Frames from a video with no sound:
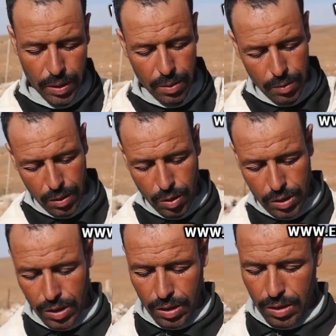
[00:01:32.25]
من
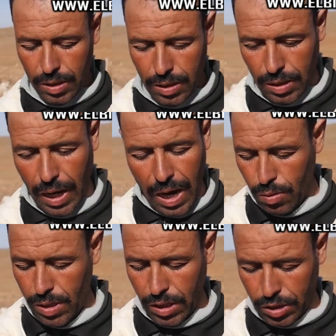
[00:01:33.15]
الوزير آه،
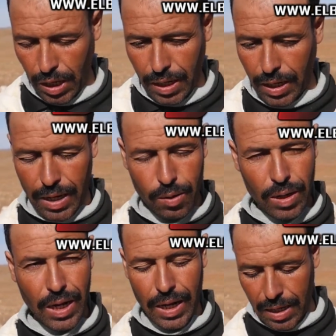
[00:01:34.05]
عاوننا ان شاء الله راه
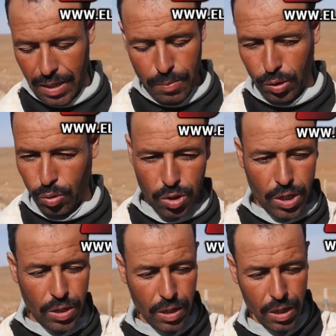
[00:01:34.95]
والله رانا
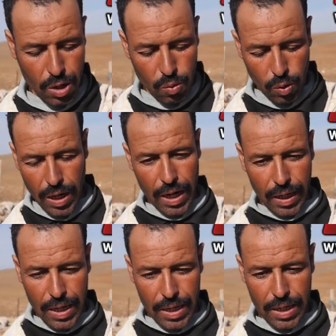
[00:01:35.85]
يخوذين
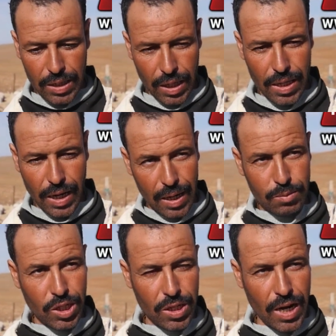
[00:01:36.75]
والله رانا اتخذنا
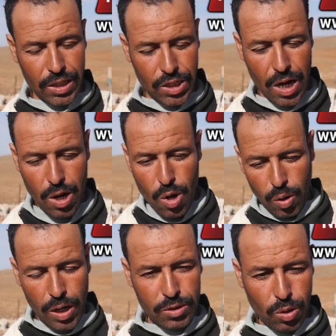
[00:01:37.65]
50 نعجه
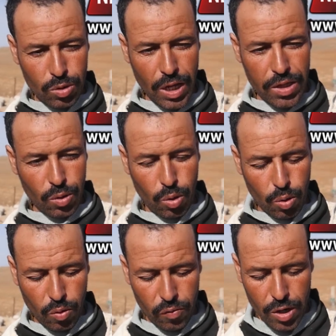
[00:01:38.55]
و35
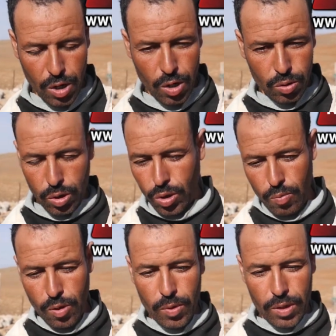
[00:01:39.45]
خروف
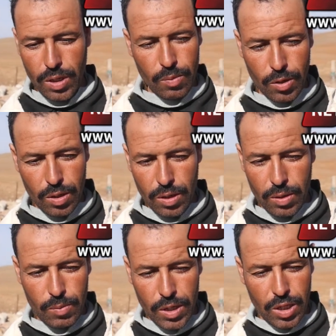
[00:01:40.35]
نطلبوا من
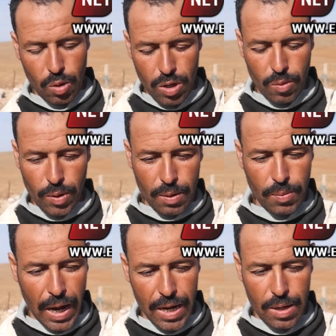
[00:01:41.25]
من من الدوله ومن
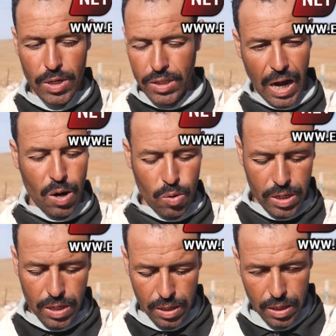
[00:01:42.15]
رب العالمين
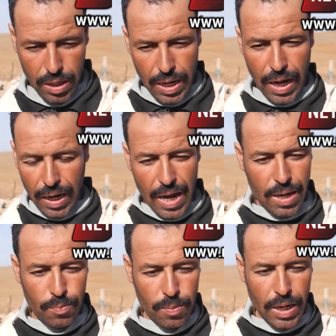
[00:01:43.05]
تعاوننا الله
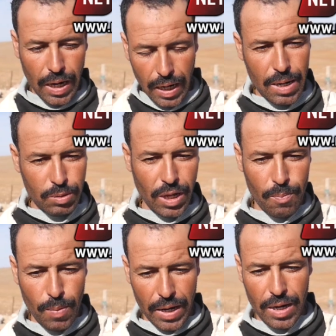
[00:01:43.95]
قالب الله قالب
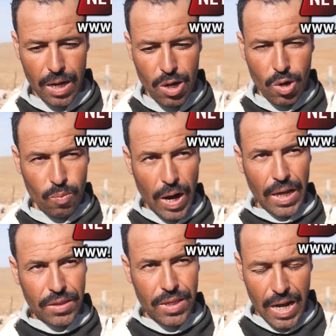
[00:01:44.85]
دمرنا ما
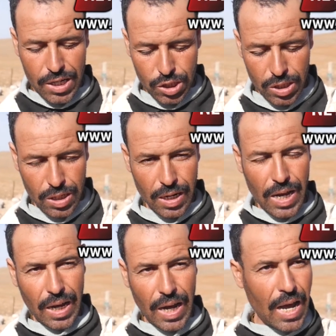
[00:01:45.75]
عدناش
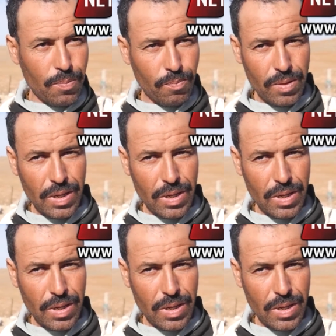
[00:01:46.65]
الله قالب